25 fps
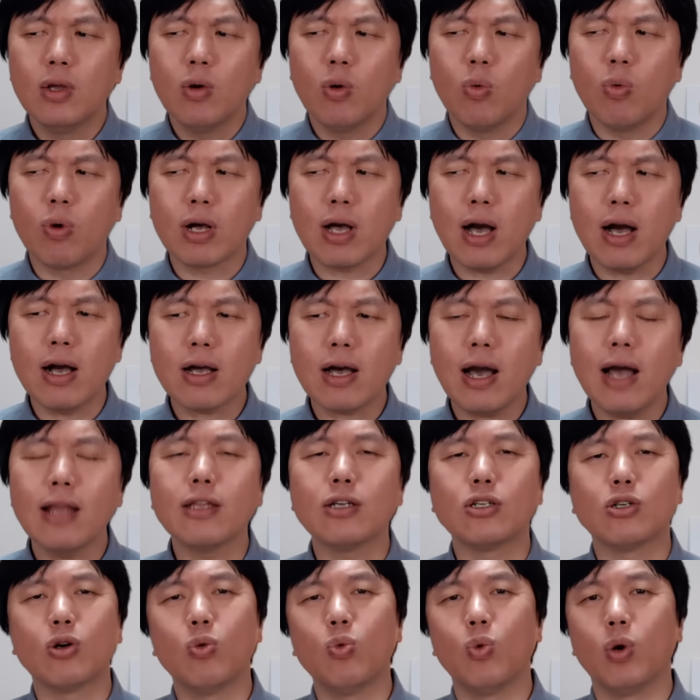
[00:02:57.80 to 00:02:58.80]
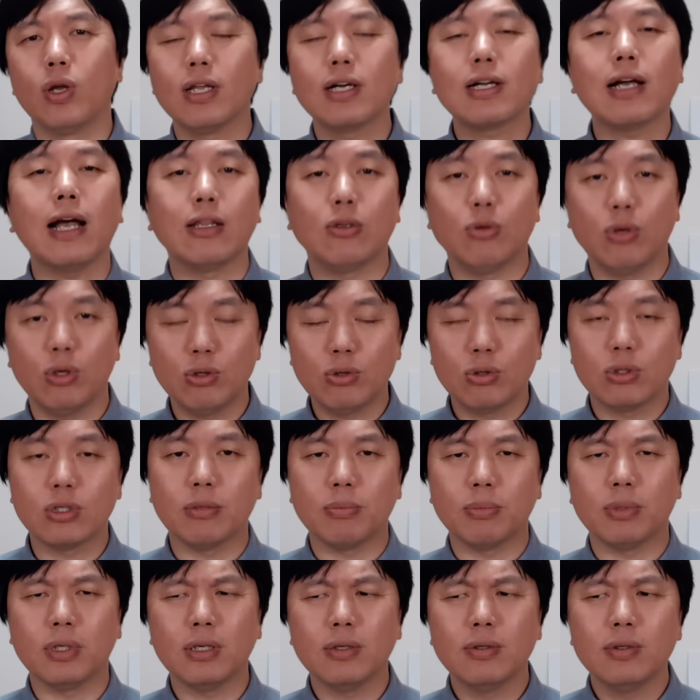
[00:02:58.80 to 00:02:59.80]
我刚看的时候，我的感觉就是
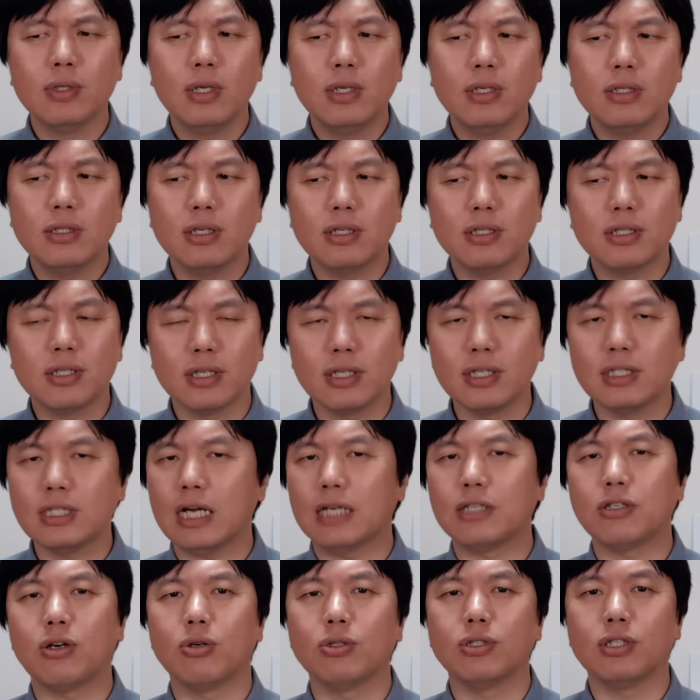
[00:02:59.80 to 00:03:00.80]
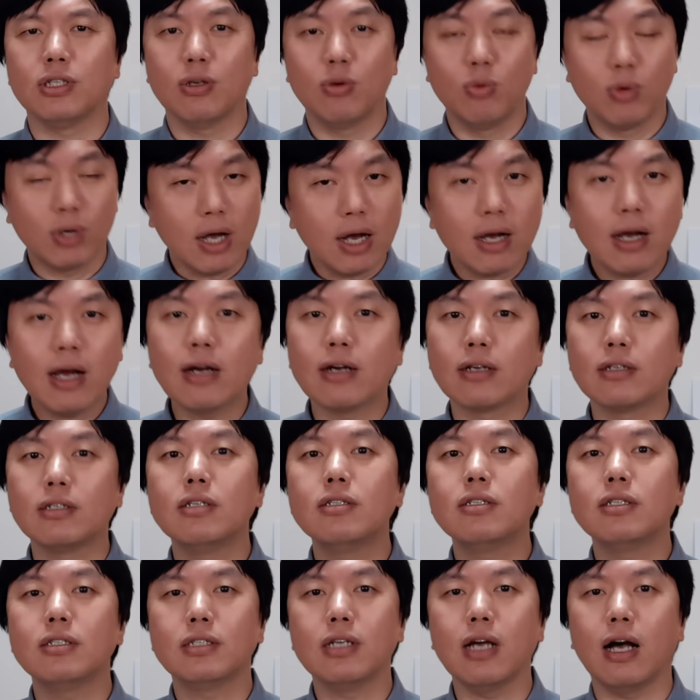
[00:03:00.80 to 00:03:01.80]
什么呢？这是一个假消息。我刚开始
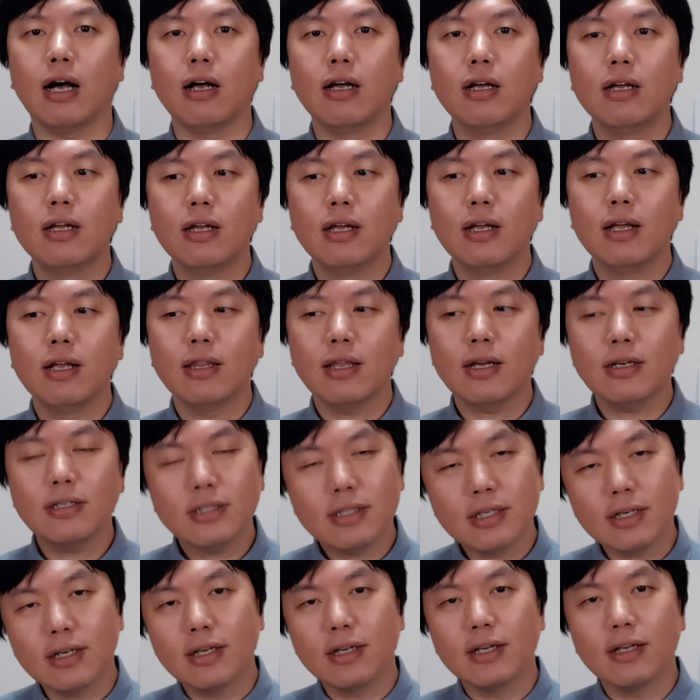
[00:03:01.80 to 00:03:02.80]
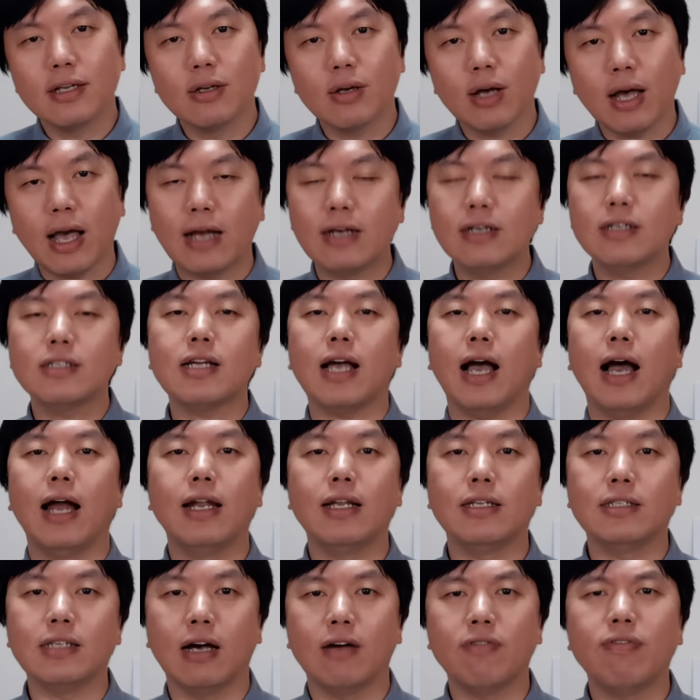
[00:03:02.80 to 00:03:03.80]
真是这样，但是还是查
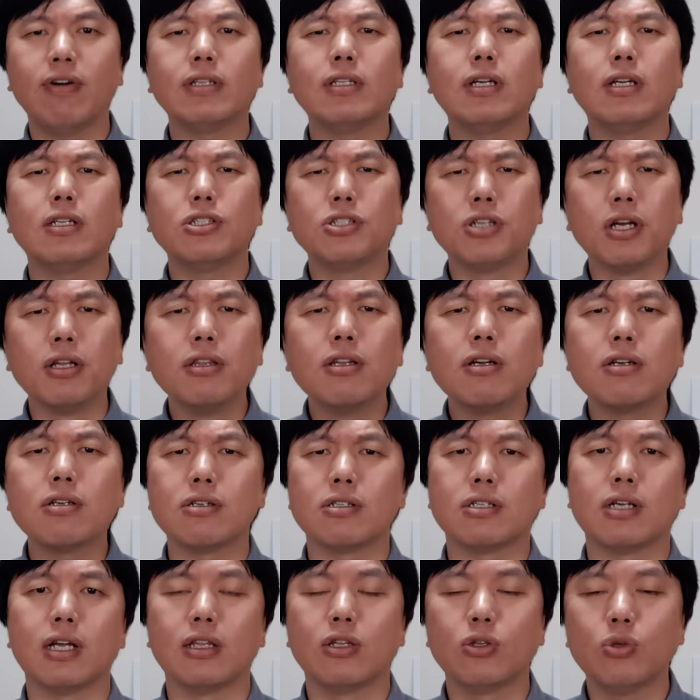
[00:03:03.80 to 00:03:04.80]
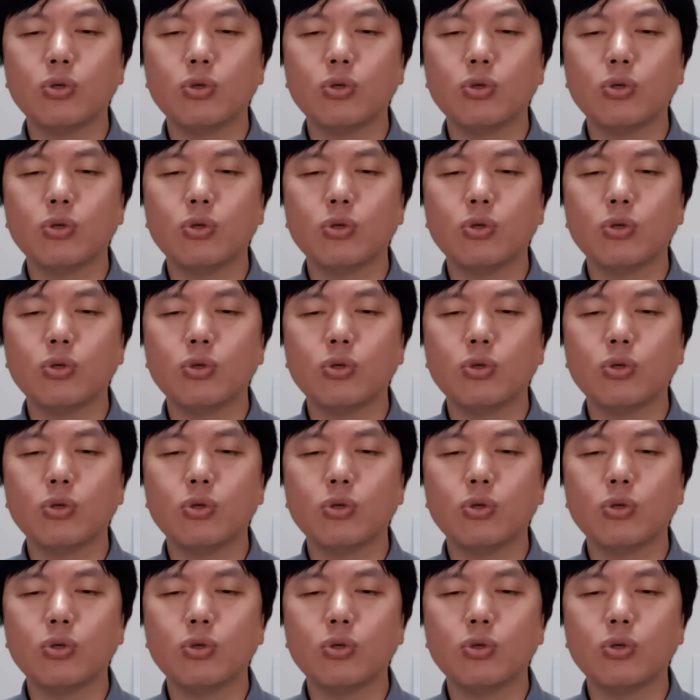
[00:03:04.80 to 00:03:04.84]
了一下，发现真的是真的。